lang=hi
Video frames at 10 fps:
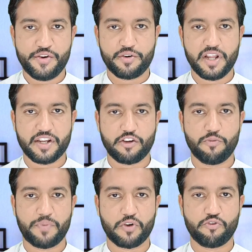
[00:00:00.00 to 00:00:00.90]
न्यूक्लियर
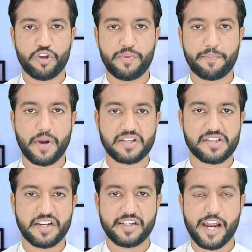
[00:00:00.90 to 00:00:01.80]
के ऊपर कोई भी
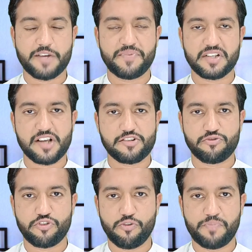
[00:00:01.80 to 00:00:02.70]
पाकिस्तान के एटमी
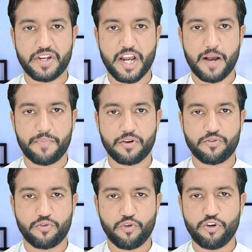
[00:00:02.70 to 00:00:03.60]
असासों के ऊपर यहाँ पर
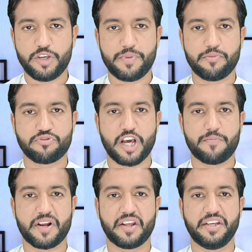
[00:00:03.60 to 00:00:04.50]
कोई भी
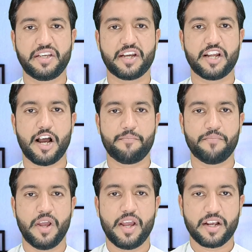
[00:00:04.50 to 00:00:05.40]
मुतालबा नहीं किया ना
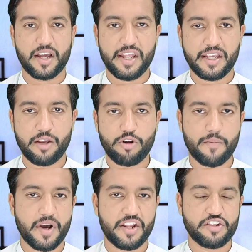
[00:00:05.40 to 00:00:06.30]
हम करेंगे और
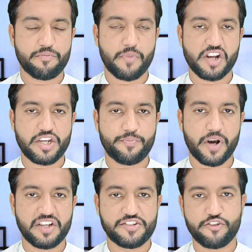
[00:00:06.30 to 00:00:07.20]
हमारे जब माशी
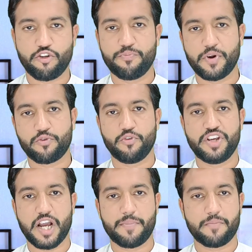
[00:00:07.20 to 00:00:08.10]
पॉलिसी के ऊपर
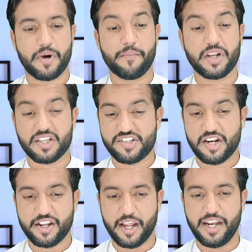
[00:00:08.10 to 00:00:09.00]
कोई यहाँ पर मामला
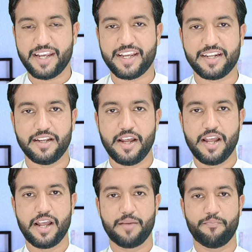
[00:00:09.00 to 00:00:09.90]
चल रहे हैं लेकिन
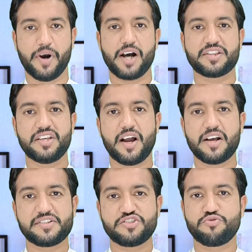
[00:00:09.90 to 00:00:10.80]
बात
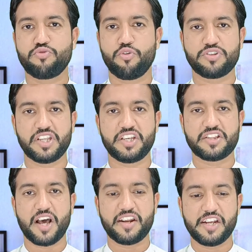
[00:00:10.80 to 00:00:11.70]
यहाँ से शुरू होती थी
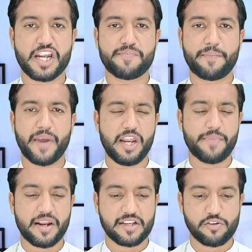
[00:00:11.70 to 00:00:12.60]
तारीख में पहली
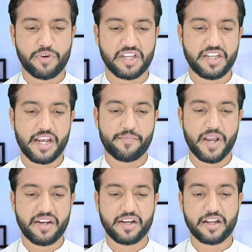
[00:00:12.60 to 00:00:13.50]
बार ऐसे वक्त जी एक
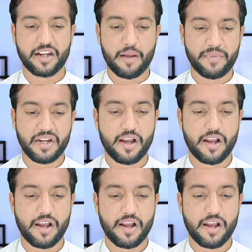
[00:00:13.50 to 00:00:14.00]
बयान निकल कर